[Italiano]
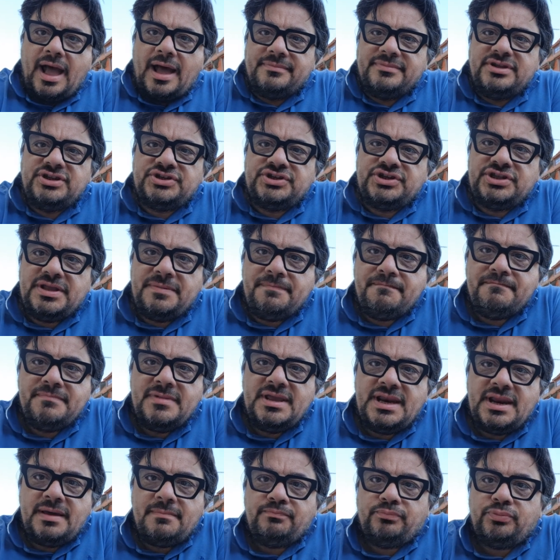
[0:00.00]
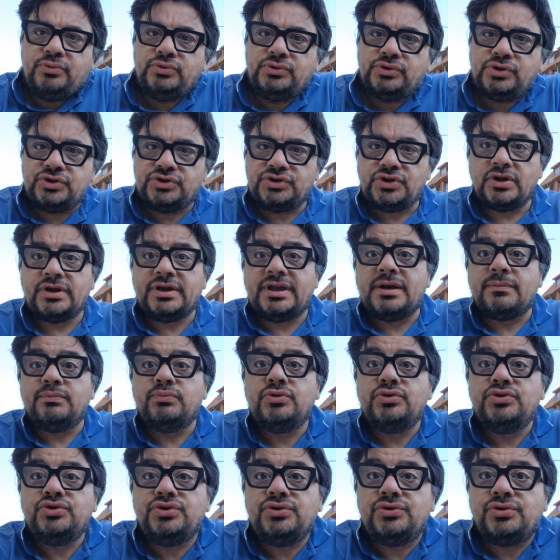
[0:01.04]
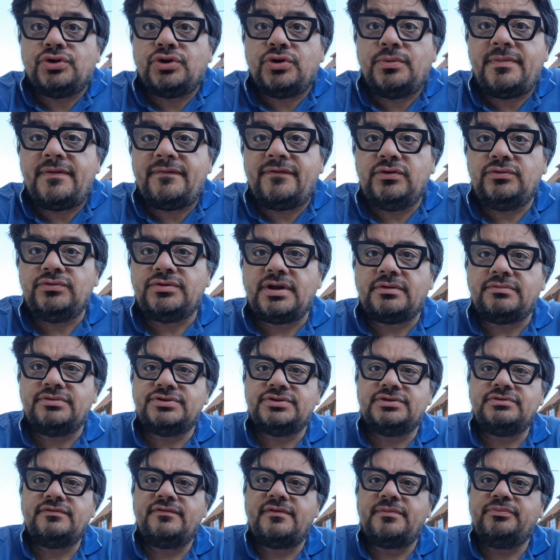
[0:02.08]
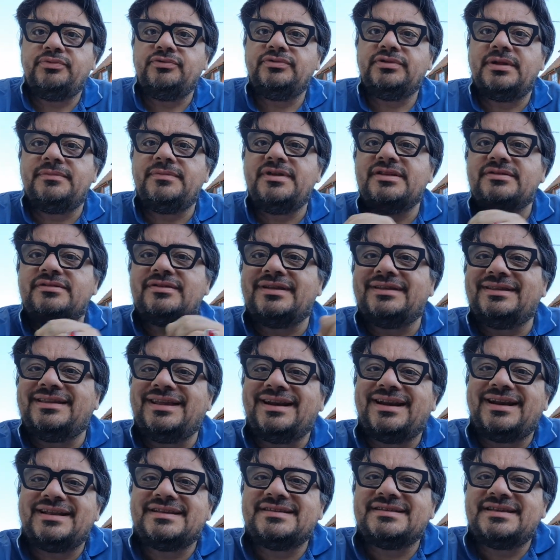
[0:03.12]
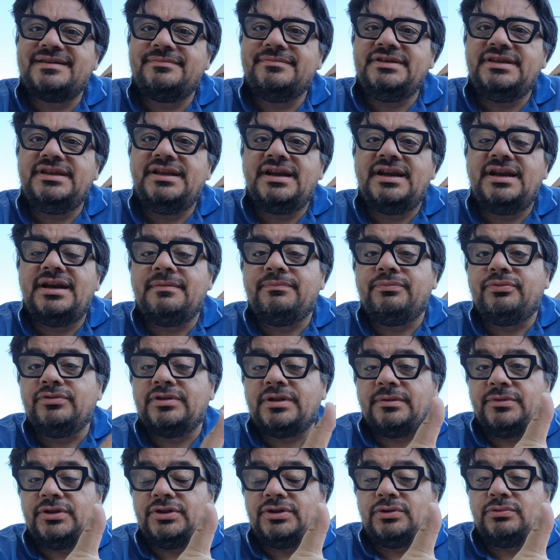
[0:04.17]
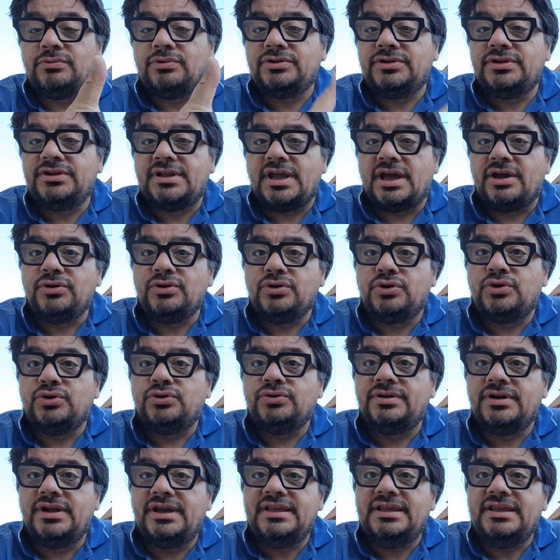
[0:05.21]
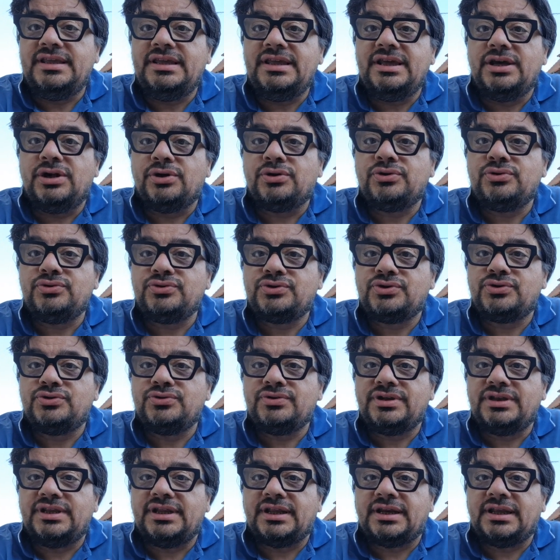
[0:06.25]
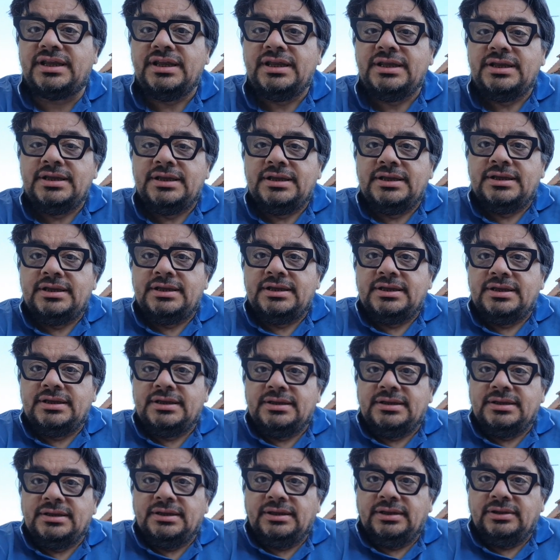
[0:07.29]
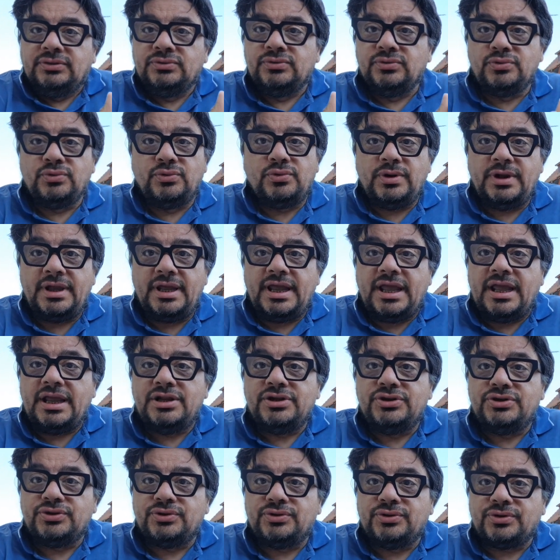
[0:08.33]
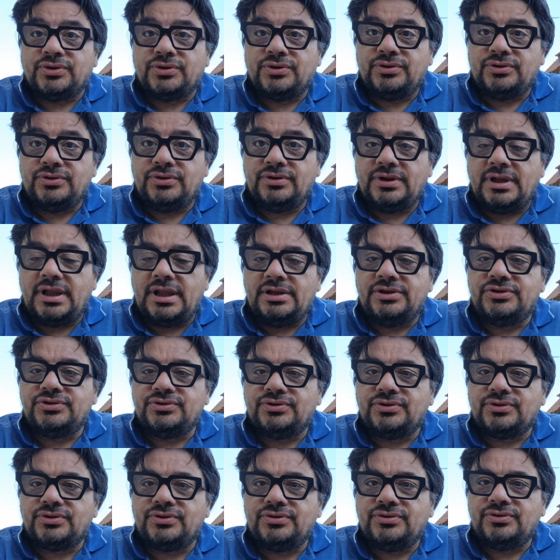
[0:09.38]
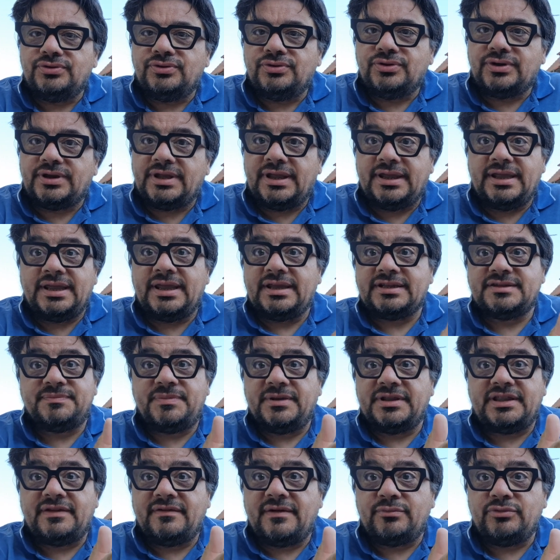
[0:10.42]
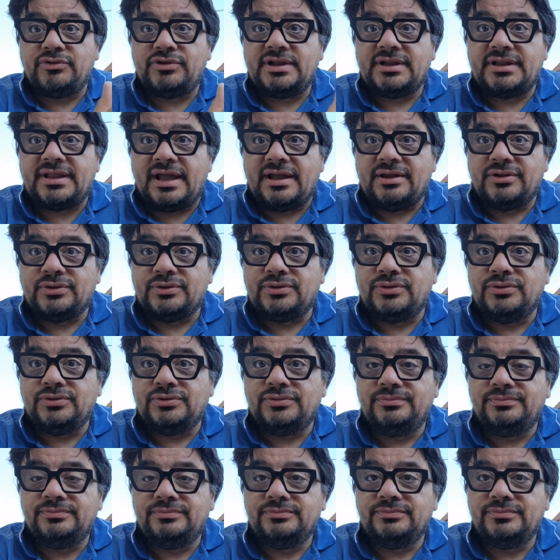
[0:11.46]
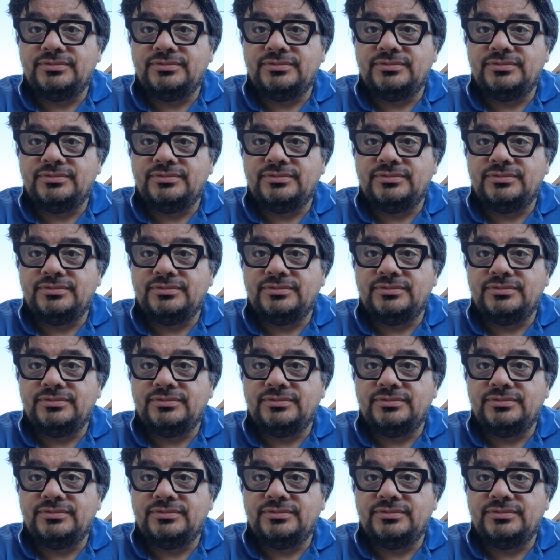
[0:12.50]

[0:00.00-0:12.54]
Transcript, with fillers: Amici di Milan.soccer, buongiorno, benvenuti a questo nuovo appuntamento a Terrazza Milan, l'appuntamento quotidiano con i rossoneri. Dunque è il giorno, è il giorno che aspettavamo da tanto,